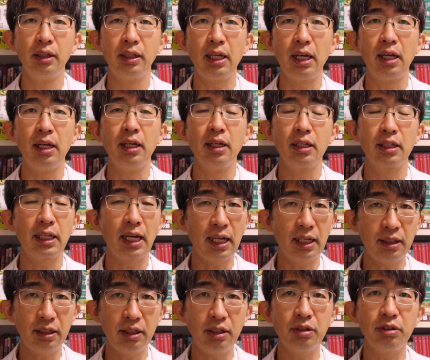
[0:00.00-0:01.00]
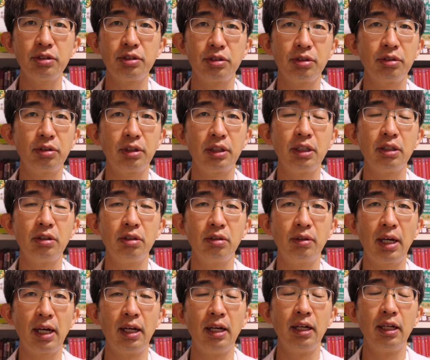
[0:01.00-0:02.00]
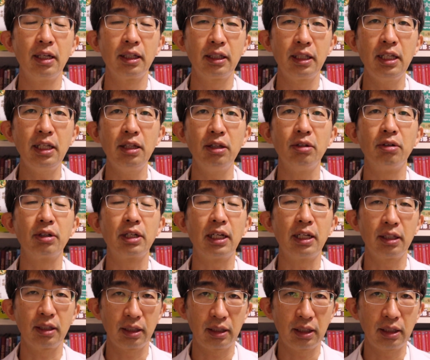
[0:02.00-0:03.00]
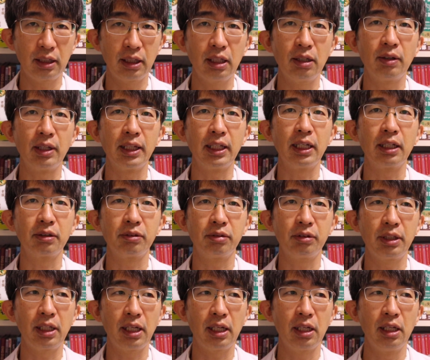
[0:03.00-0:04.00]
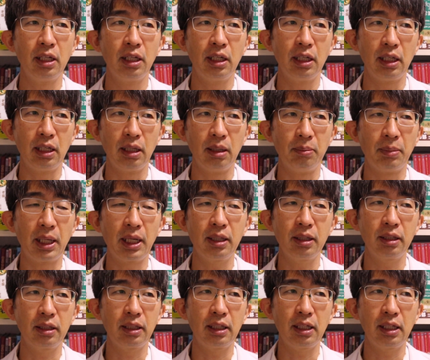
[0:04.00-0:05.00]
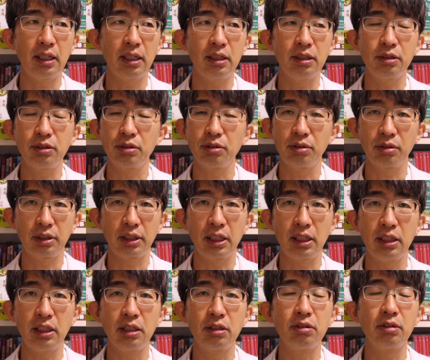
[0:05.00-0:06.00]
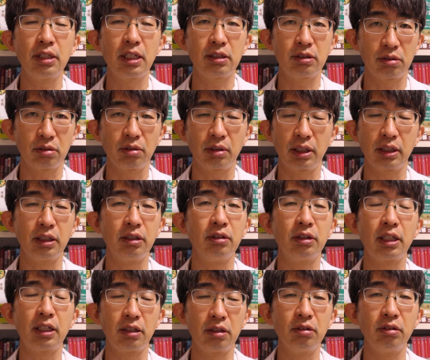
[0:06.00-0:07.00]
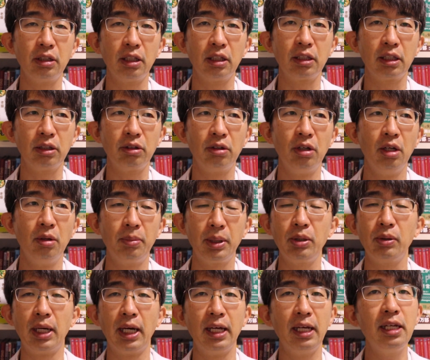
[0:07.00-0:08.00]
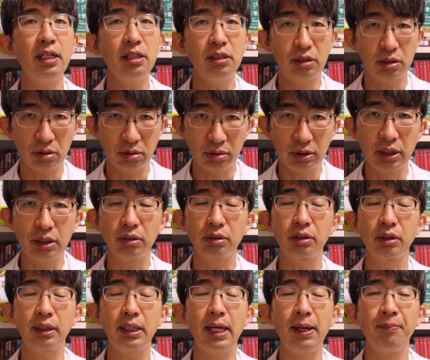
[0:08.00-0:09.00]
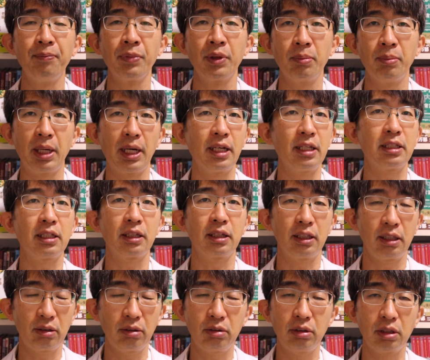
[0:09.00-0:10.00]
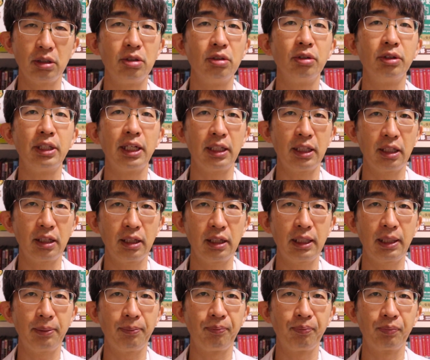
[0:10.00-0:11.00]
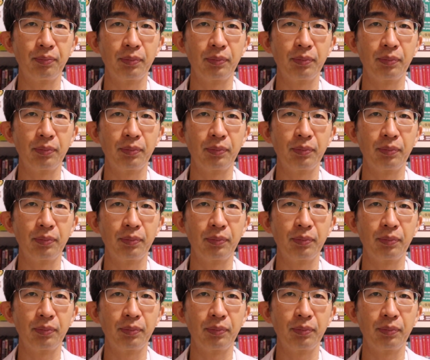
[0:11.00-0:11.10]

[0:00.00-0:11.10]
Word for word: で、散粒種っていうのは菌の感染ではなくて、慢性炎症性肉月腫とかって言ったりするんですけど、要は炎症によって、腫れちゃってるって状態ですね。